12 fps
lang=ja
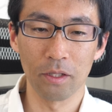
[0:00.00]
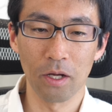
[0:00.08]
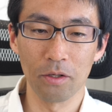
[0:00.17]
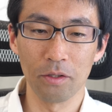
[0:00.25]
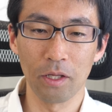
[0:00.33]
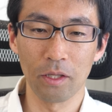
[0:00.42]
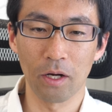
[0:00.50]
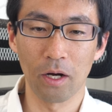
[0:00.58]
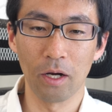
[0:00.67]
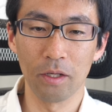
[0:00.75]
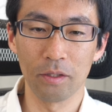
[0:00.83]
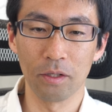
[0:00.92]
タイルデータが
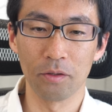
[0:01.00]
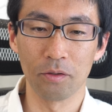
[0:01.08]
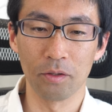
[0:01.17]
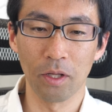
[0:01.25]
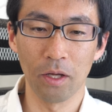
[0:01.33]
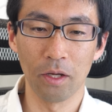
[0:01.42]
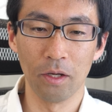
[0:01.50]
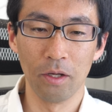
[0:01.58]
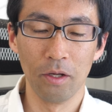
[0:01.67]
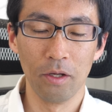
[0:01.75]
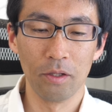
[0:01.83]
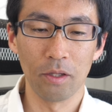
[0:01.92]
入ってるので、
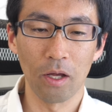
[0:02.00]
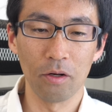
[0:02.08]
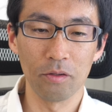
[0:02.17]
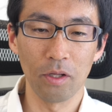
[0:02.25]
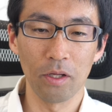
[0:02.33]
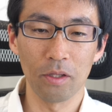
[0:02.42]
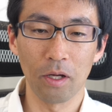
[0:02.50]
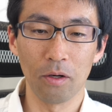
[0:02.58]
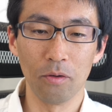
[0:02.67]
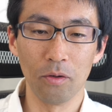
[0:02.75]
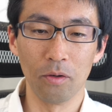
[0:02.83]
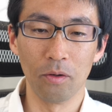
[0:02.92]
タイルデータ
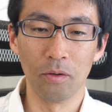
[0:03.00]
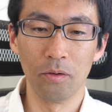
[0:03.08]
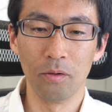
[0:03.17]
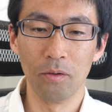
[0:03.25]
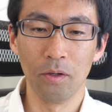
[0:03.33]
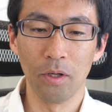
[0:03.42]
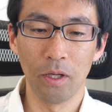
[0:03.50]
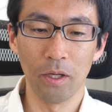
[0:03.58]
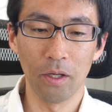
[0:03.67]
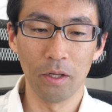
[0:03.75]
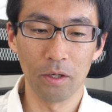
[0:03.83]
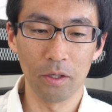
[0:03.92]
を、
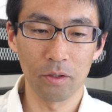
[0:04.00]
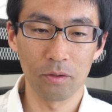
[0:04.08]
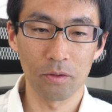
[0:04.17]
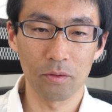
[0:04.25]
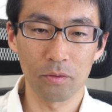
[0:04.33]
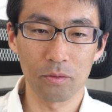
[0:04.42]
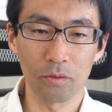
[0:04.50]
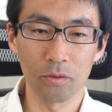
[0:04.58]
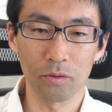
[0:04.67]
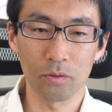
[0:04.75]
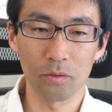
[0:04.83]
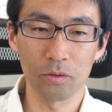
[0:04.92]
えーこ
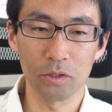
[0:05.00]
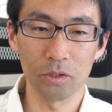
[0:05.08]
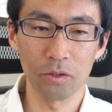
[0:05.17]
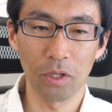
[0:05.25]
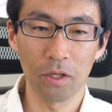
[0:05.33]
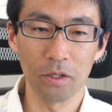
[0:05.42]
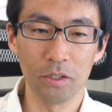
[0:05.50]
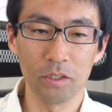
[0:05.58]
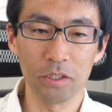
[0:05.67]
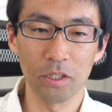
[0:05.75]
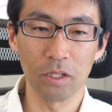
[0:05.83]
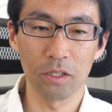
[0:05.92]
のこっちのね
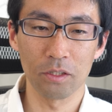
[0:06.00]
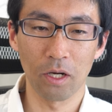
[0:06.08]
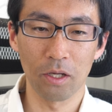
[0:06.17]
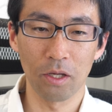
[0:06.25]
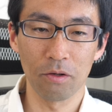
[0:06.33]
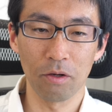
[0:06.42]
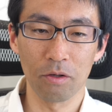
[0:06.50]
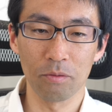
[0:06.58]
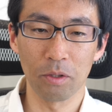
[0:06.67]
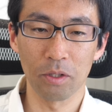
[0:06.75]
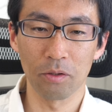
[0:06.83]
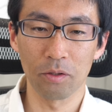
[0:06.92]
17FF
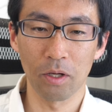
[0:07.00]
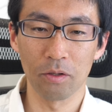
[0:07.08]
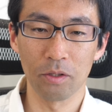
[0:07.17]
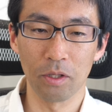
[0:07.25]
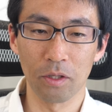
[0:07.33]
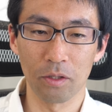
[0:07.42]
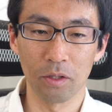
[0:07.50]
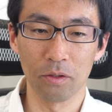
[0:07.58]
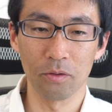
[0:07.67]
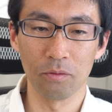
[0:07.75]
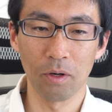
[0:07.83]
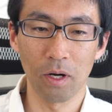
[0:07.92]
までのタイルデータってい
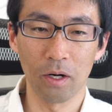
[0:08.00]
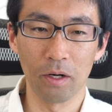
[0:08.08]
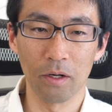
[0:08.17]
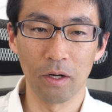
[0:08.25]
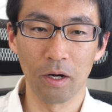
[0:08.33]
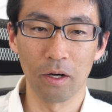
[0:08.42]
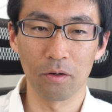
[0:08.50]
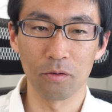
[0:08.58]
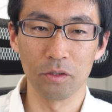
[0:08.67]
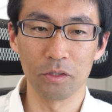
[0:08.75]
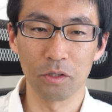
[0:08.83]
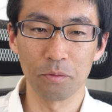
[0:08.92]
うのはあこ
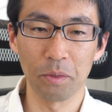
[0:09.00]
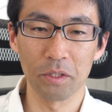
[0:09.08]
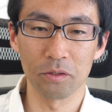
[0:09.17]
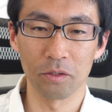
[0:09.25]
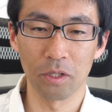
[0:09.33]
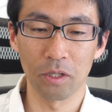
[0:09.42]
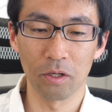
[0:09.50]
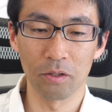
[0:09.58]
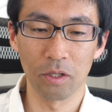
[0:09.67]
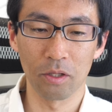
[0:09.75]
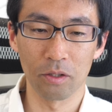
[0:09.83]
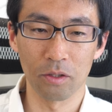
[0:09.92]
の0ページのね
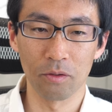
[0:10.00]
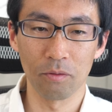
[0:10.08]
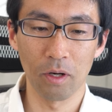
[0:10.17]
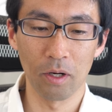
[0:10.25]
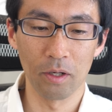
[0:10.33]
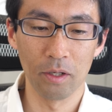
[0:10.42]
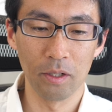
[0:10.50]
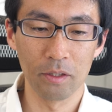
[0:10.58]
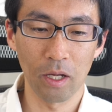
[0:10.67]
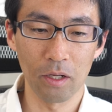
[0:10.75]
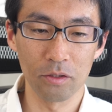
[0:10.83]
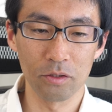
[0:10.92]
タイルデータっていうのは
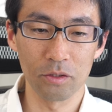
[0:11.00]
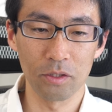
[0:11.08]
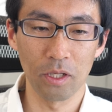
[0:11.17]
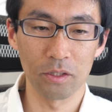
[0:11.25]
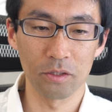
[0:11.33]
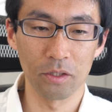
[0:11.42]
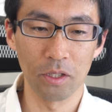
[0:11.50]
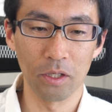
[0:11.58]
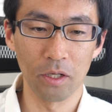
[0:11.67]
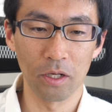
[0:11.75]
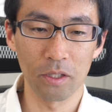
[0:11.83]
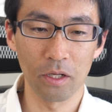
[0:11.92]
タイルズってやつ
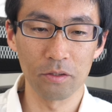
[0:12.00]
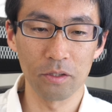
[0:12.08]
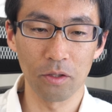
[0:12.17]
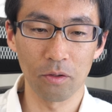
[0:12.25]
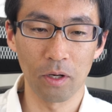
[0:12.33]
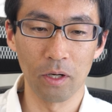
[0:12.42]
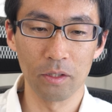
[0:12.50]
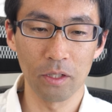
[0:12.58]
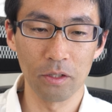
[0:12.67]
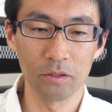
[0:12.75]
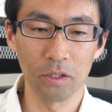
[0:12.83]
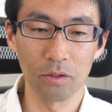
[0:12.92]
にあタイルセットか
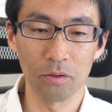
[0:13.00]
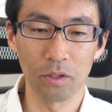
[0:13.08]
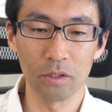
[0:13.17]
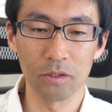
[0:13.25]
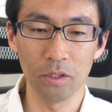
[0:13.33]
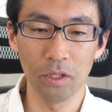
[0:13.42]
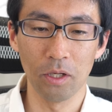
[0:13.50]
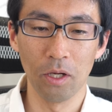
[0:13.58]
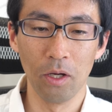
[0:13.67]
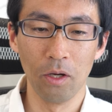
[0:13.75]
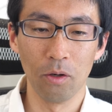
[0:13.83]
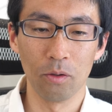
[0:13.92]
タイルセットってやつに
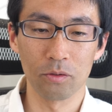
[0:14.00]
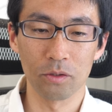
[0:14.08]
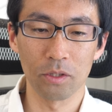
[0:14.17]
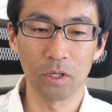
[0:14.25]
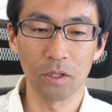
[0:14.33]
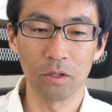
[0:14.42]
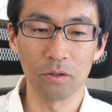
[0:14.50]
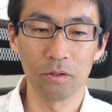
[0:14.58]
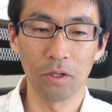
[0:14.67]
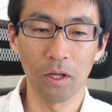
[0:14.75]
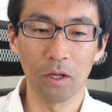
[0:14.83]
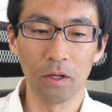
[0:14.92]
保存されてるん
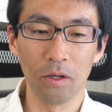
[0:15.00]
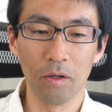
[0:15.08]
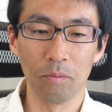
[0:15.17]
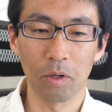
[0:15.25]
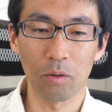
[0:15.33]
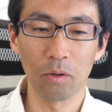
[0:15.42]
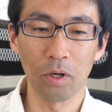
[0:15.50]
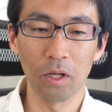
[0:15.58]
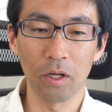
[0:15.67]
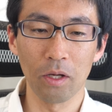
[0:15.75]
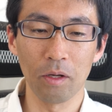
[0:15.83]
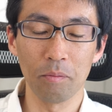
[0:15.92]
で、まあ、こ
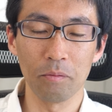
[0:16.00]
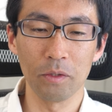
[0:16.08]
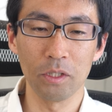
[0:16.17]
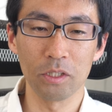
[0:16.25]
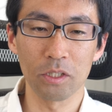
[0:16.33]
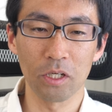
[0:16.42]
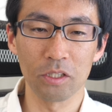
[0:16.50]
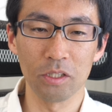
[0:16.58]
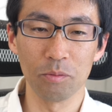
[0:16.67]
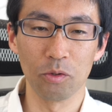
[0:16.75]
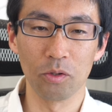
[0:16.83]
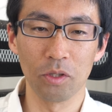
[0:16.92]
れに近し
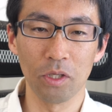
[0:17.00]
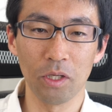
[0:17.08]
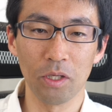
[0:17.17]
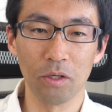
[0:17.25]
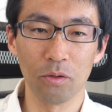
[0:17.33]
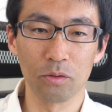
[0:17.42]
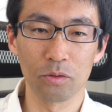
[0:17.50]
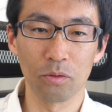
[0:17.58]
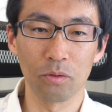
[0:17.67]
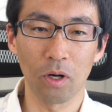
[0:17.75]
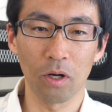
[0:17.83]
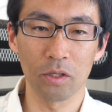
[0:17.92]
いものに保
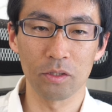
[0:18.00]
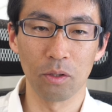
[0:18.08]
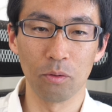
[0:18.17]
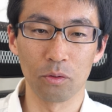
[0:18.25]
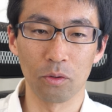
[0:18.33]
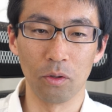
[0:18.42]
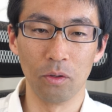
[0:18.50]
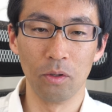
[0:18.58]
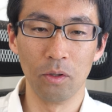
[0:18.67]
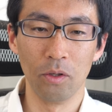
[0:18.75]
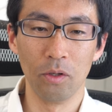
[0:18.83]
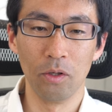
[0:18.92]
存をかけちゃおうと
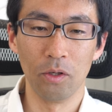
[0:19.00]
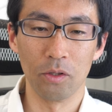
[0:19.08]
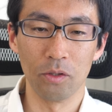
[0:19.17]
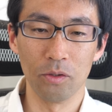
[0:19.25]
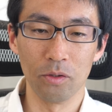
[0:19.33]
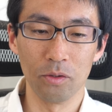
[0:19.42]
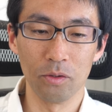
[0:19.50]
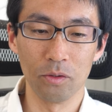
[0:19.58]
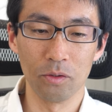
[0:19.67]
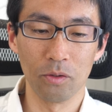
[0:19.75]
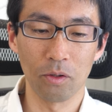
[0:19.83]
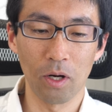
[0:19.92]

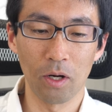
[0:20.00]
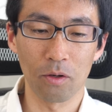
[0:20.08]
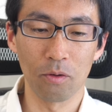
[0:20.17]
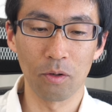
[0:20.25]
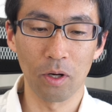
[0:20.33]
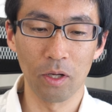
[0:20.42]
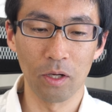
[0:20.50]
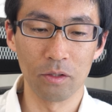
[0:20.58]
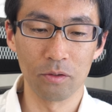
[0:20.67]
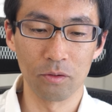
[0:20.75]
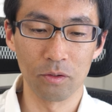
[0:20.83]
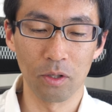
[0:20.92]
いうのが今回や
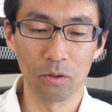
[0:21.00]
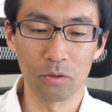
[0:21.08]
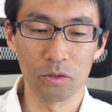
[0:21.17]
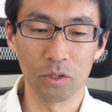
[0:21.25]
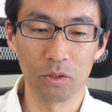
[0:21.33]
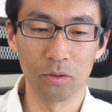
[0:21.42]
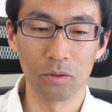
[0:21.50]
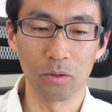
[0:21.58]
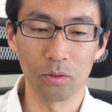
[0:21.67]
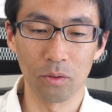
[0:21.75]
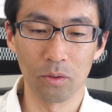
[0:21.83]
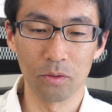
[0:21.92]
るやろうとしてる
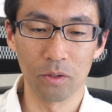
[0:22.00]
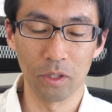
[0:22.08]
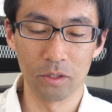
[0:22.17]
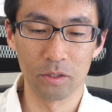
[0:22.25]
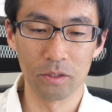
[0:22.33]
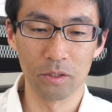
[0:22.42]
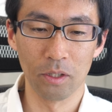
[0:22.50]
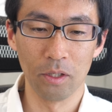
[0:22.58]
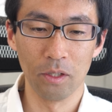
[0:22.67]
ことです。